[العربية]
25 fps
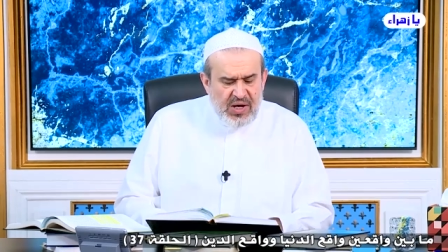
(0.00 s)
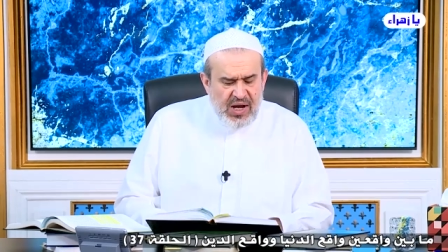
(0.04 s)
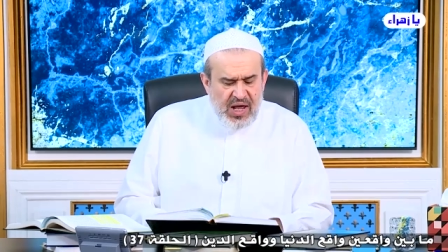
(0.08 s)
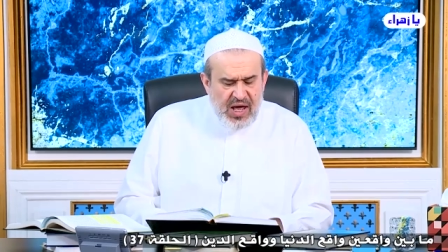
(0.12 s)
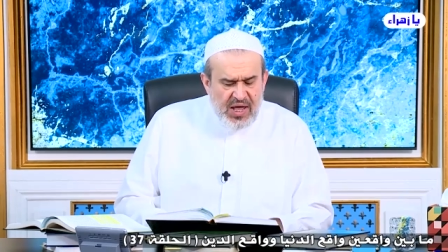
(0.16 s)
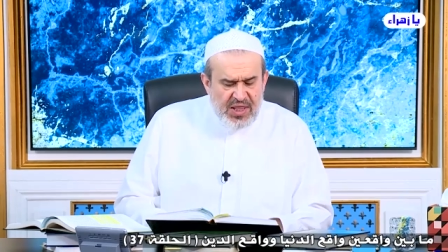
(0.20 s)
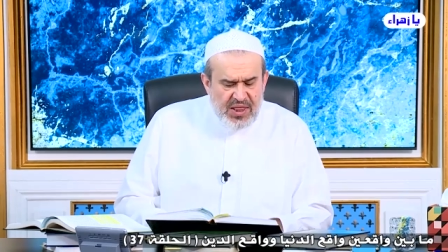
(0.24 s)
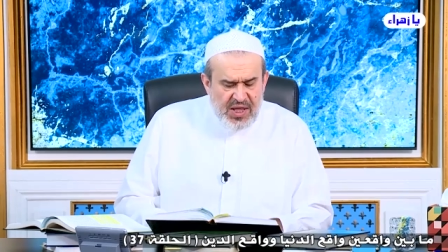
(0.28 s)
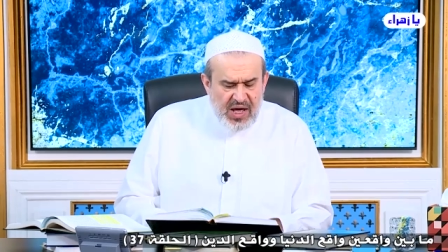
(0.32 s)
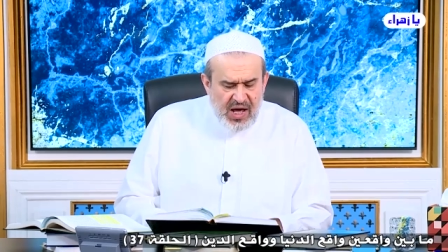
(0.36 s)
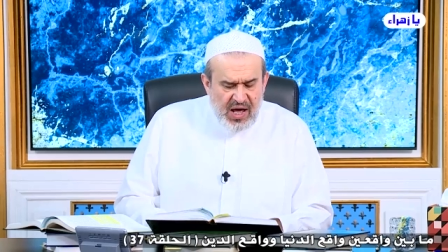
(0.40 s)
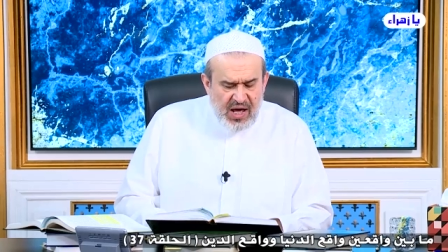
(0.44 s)

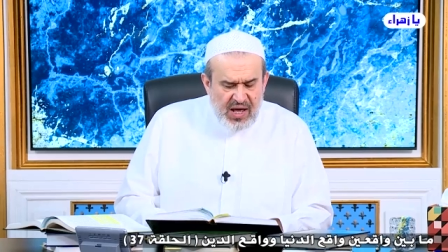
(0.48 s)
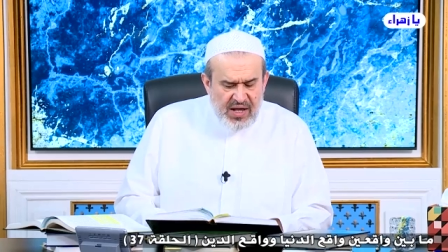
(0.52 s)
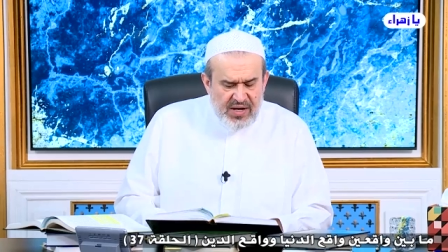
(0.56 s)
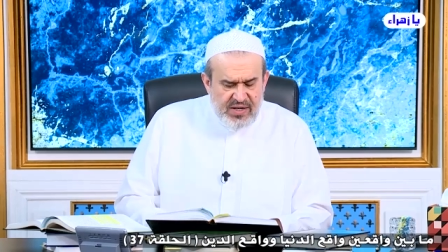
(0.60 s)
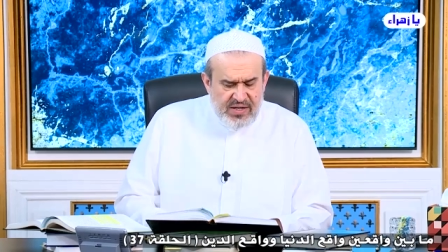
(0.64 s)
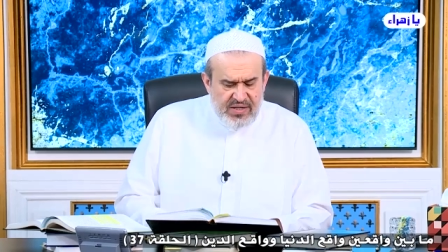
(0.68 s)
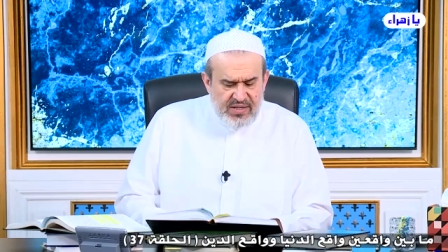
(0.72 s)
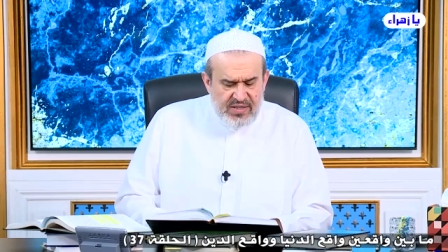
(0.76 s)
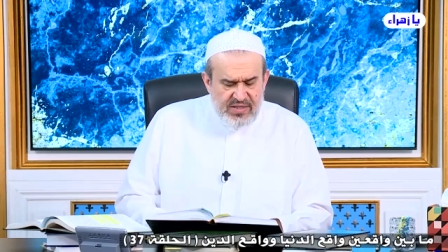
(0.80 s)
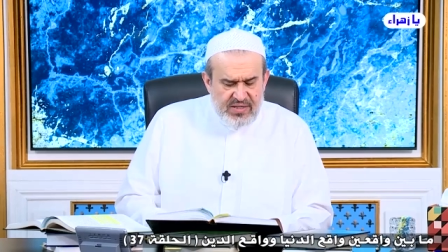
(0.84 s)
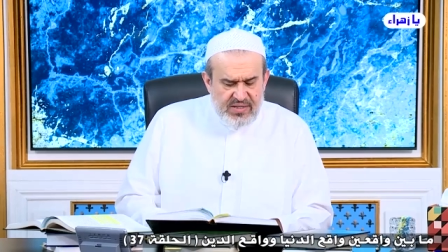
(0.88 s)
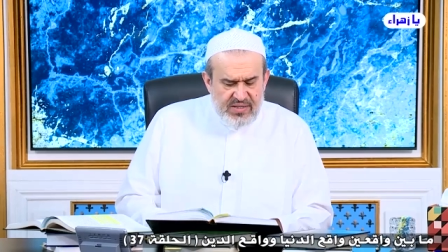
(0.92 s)

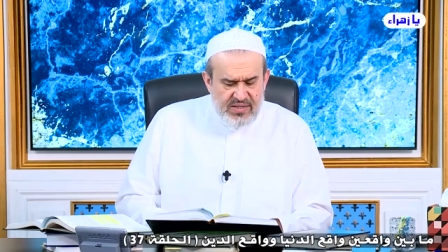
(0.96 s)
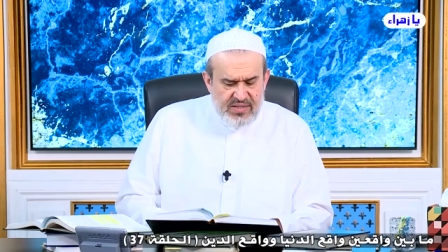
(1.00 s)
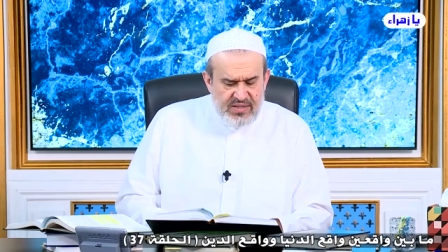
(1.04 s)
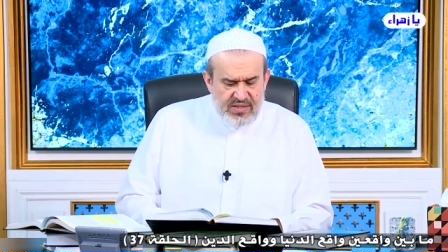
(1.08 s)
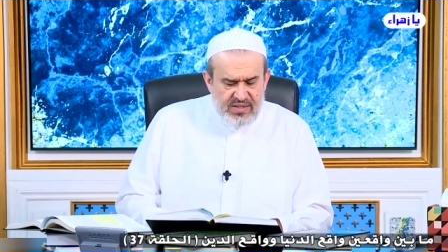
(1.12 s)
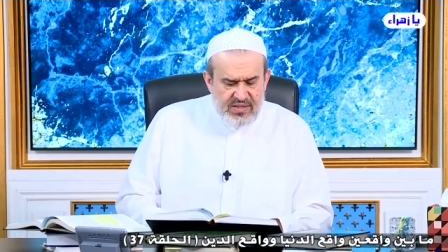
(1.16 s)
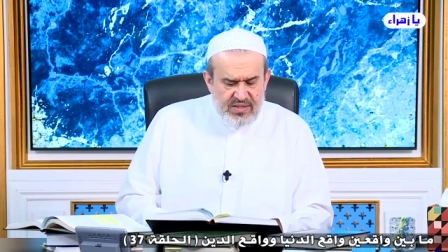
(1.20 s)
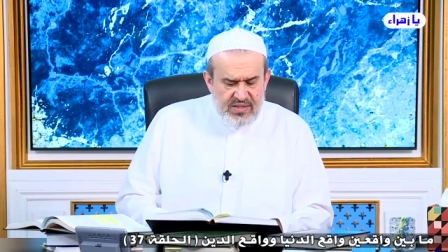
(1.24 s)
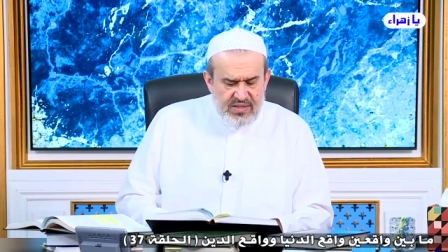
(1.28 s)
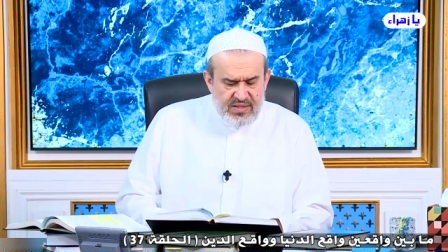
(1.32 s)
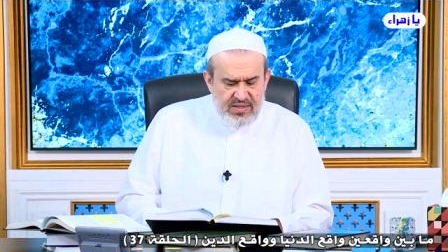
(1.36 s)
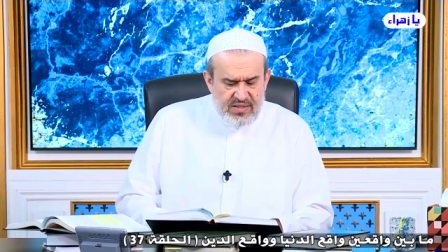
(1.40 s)
الأذان
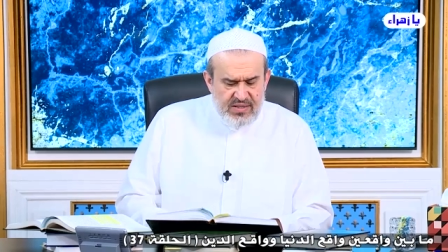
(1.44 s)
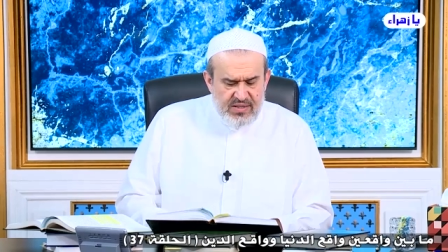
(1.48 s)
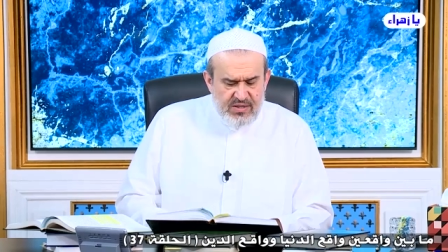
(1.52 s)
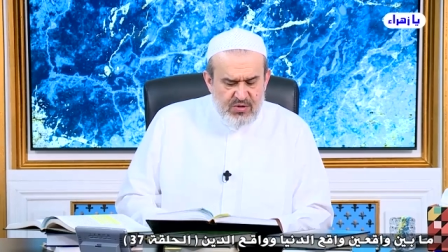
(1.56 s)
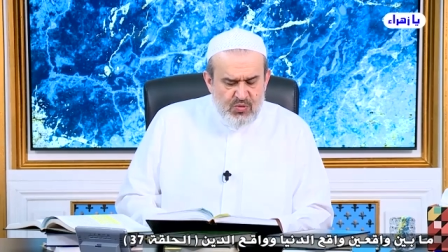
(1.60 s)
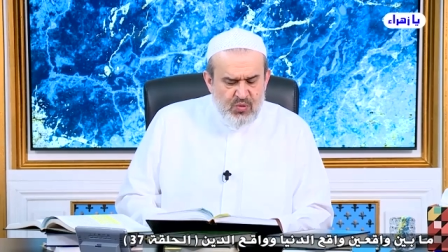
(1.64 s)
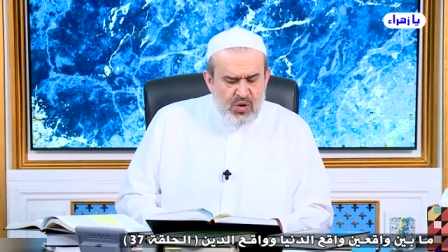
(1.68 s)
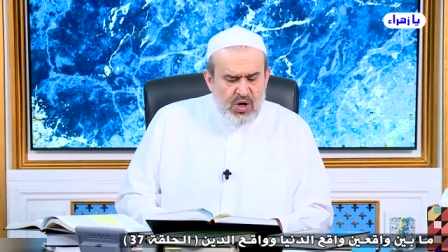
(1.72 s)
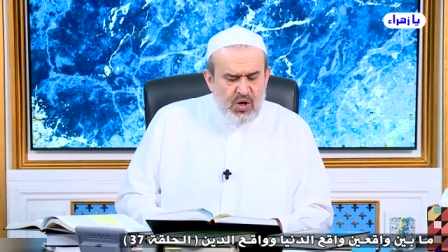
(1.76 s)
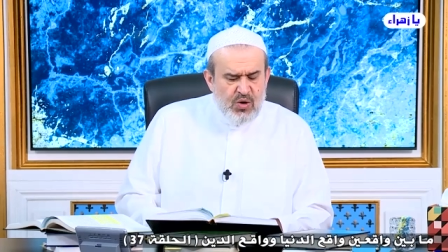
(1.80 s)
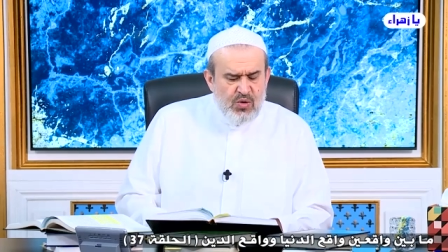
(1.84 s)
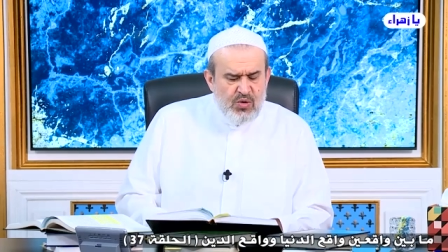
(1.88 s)

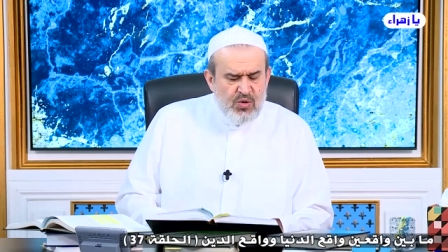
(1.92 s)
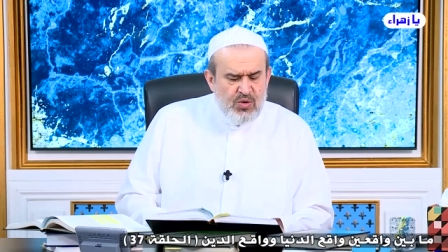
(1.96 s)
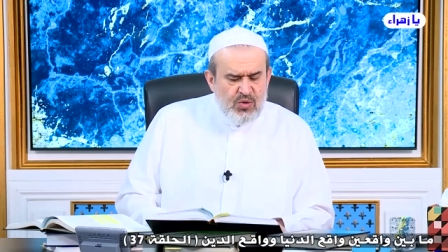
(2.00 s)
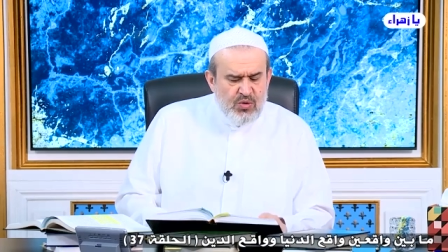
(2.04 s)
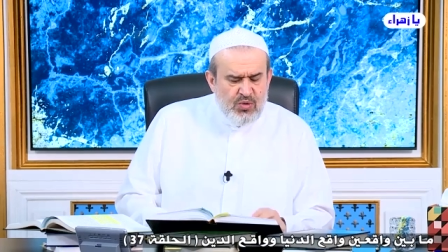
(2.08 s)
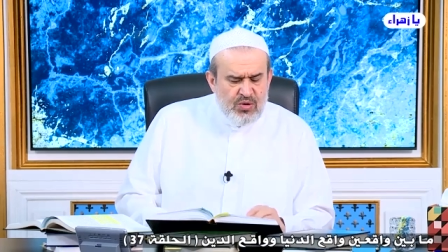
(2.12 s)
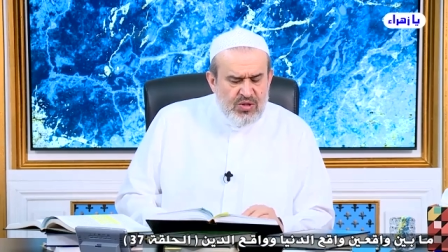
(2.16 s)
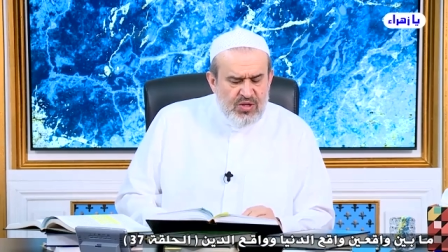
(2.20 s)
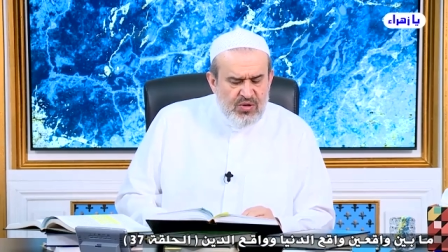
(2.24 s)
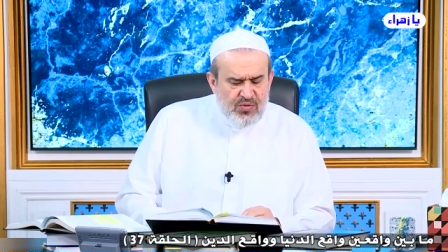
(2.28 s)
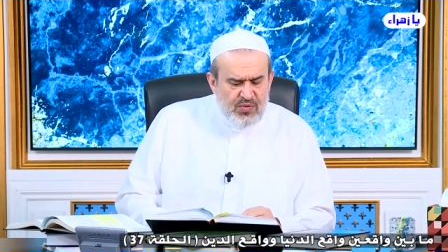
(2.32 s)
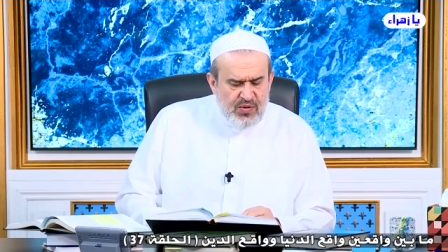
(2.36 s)

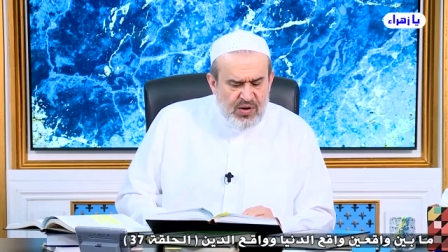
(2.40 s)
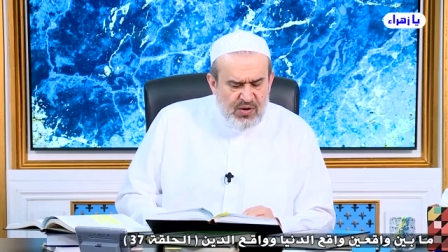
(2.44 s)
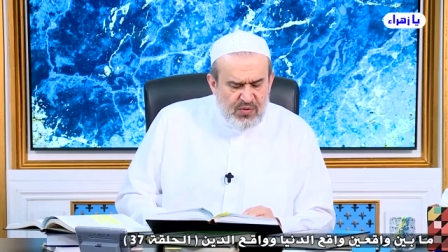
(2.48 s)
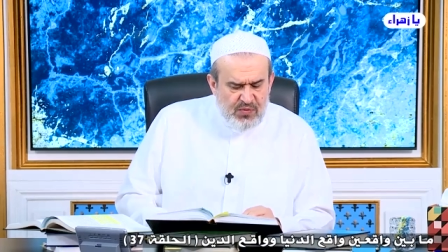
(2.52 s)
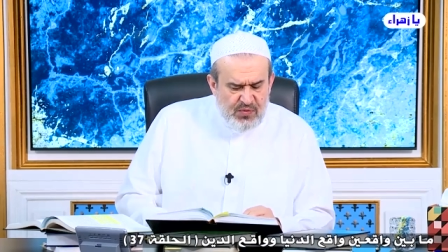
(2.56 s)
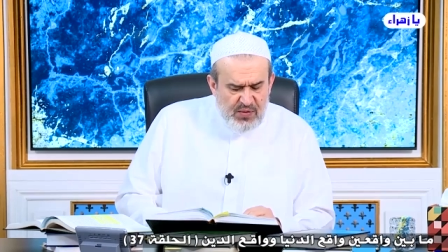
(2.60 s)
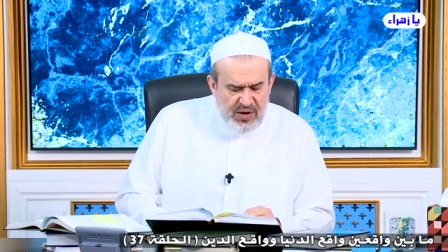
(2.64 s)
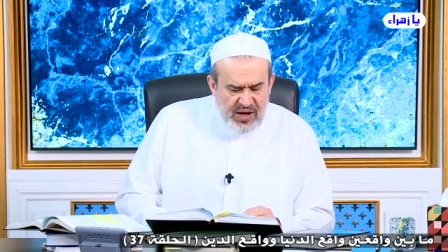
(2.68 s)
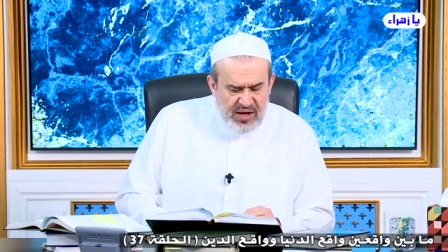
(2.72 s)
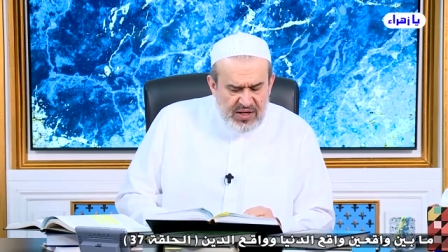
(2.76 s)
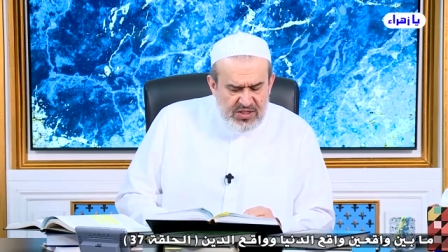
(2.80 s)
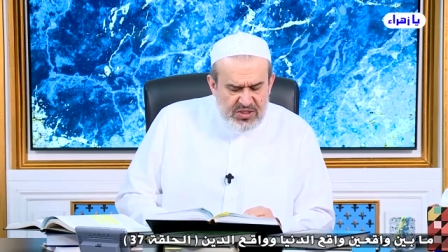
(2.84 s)
والقنوت في
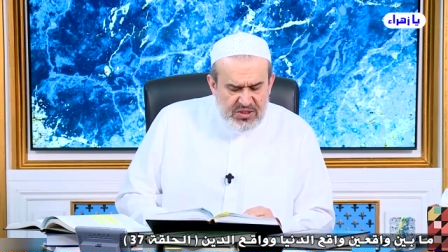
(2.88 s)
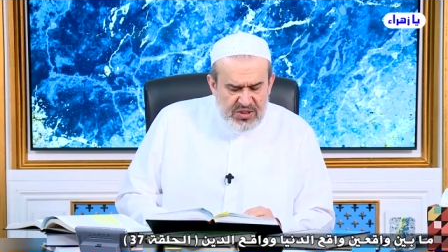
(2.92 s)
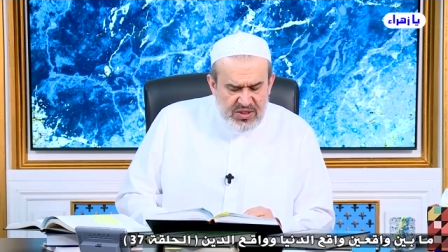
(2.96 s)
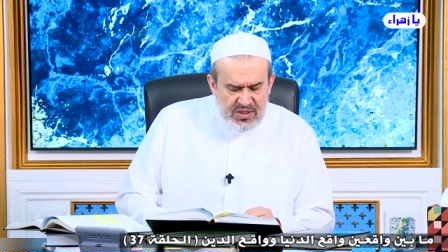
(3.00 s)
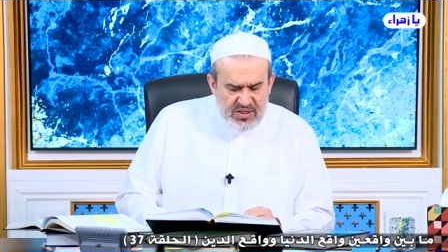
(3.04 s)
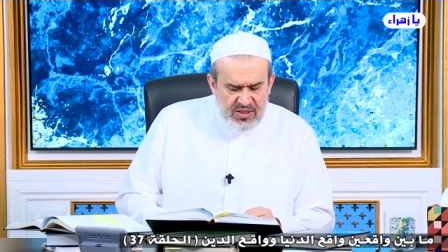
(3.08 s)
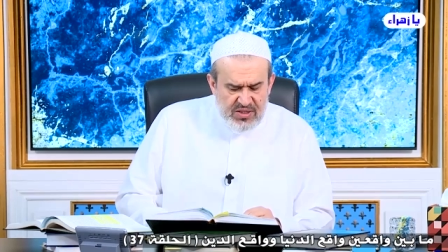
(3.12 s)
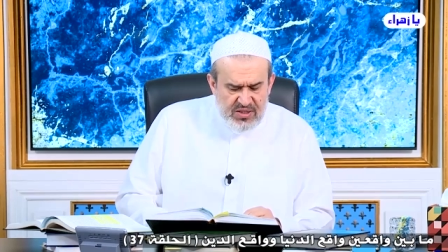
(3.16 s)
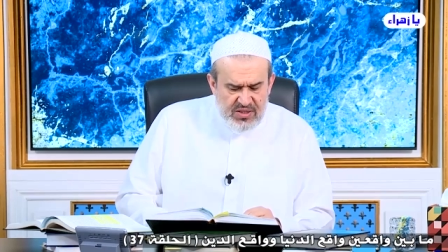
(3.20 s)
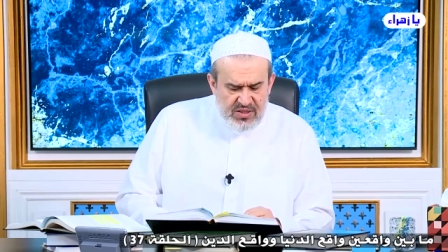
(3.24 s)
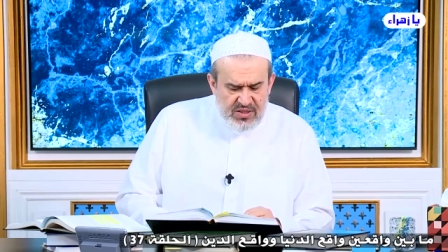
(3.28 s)
الفجر